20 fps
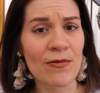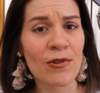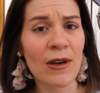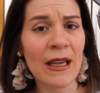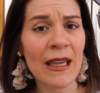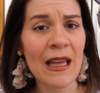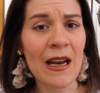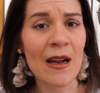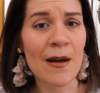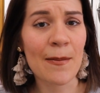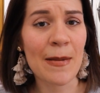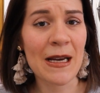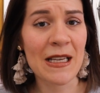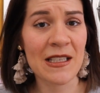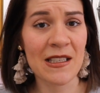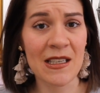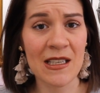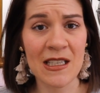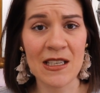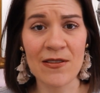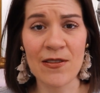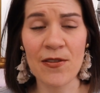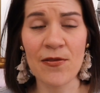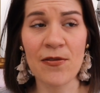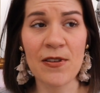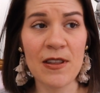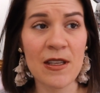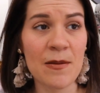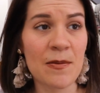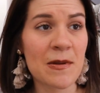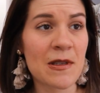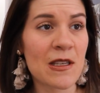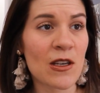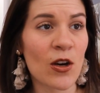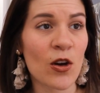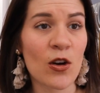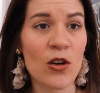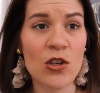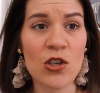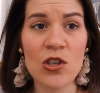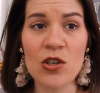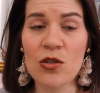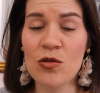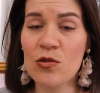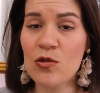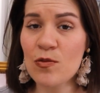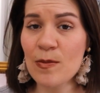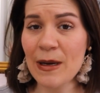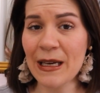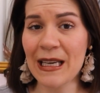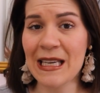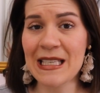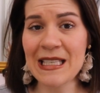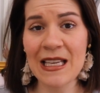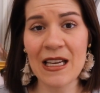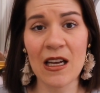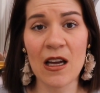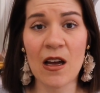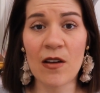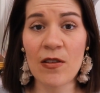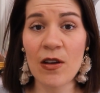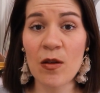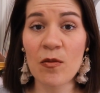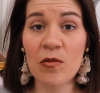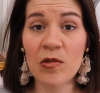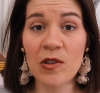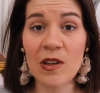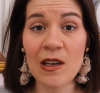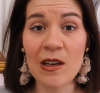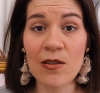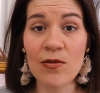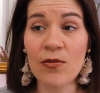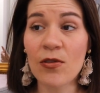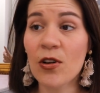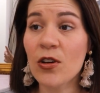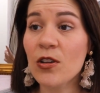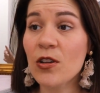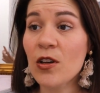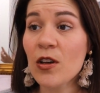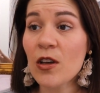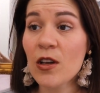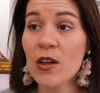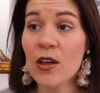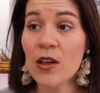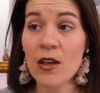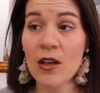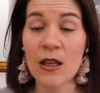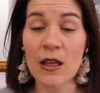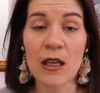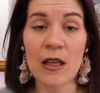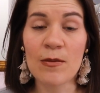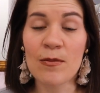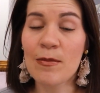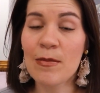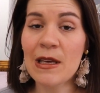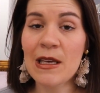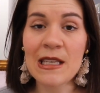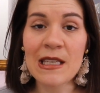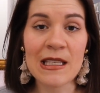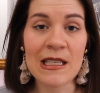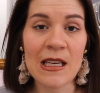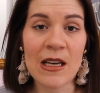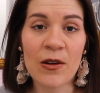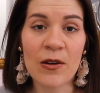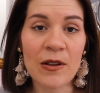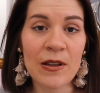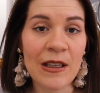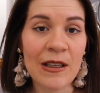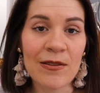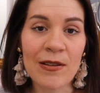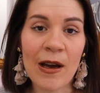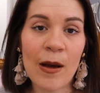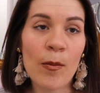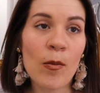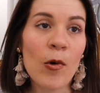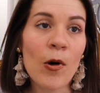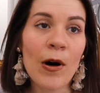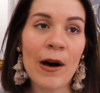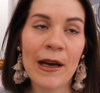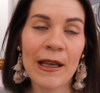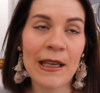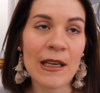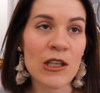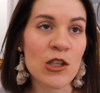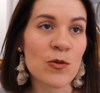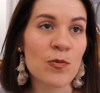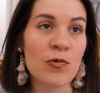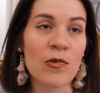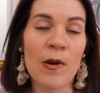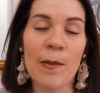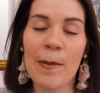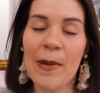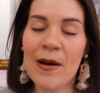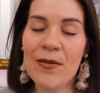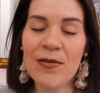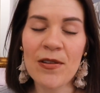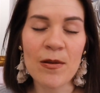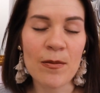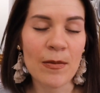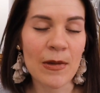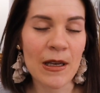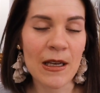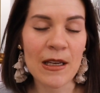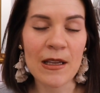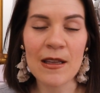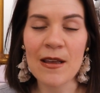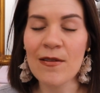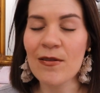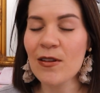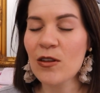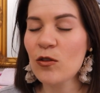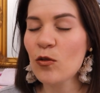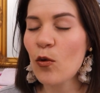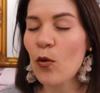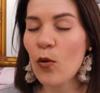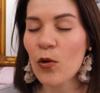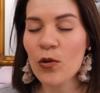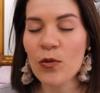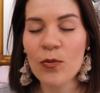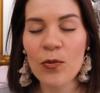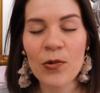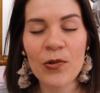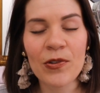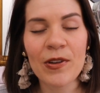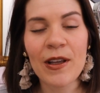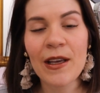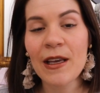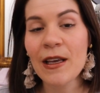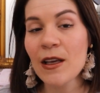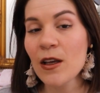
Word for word: avouerai qu'à la base, j'avais fait des petits rushs du magasin avec mon téléphone, mais ça rendait vraiment rien, je pouvais pas filmer, il y avait trop de monde.